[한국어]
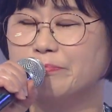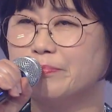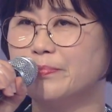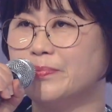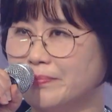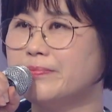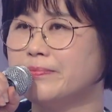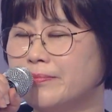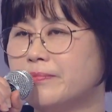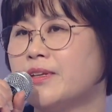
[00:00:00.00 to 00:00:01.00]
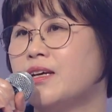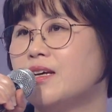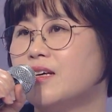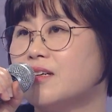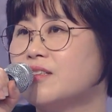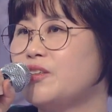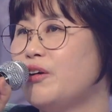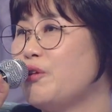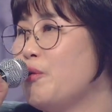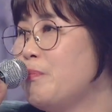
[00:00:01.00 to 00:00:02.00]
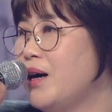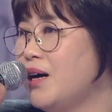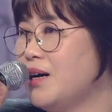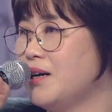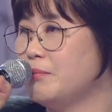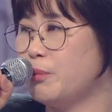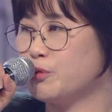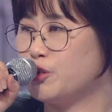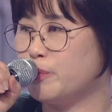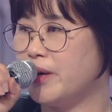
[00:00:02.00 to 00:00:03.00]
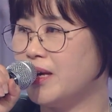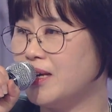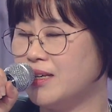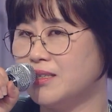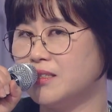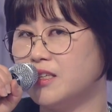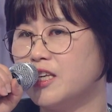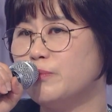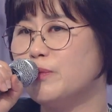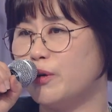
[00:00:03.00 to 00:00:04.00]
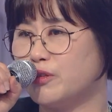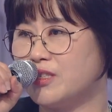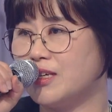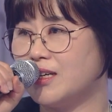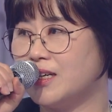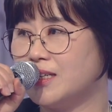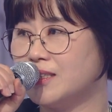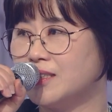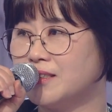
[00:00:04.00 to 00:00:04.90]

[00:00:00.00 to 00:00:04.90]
야저 그 그런 엄마 모습에 힘입어서 제가